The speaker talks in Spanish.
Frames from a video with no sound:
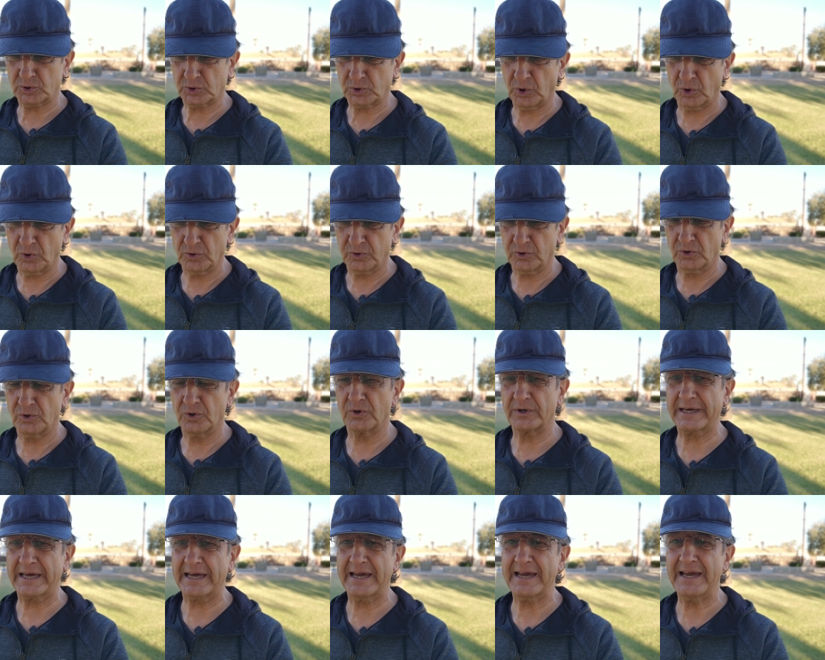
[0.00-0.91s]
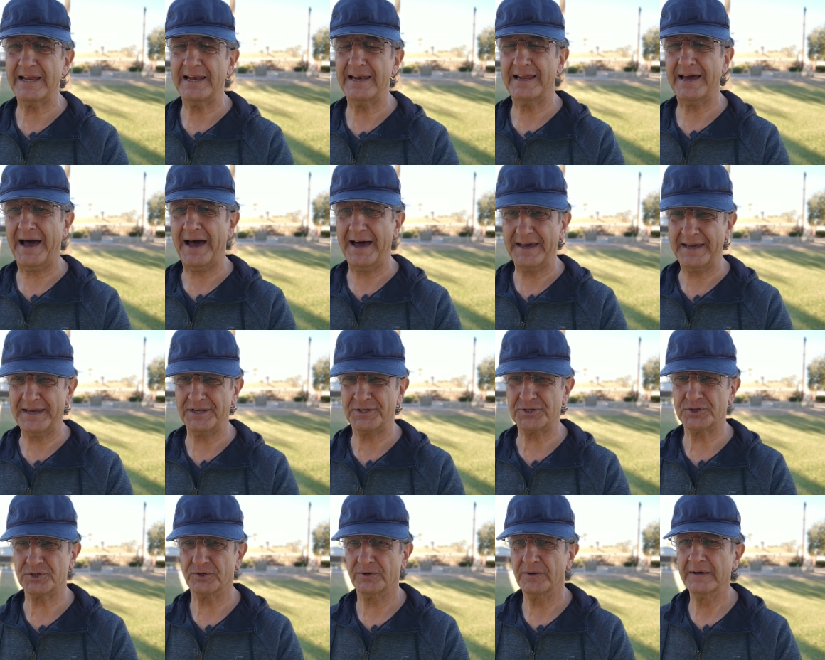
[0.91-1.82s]
todo lo que Él ha
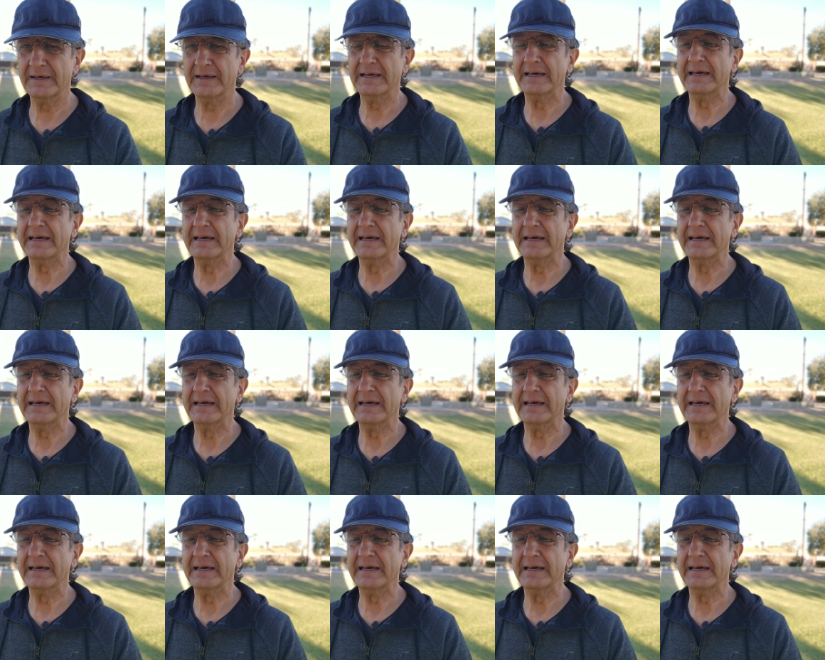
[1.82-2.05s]
hecho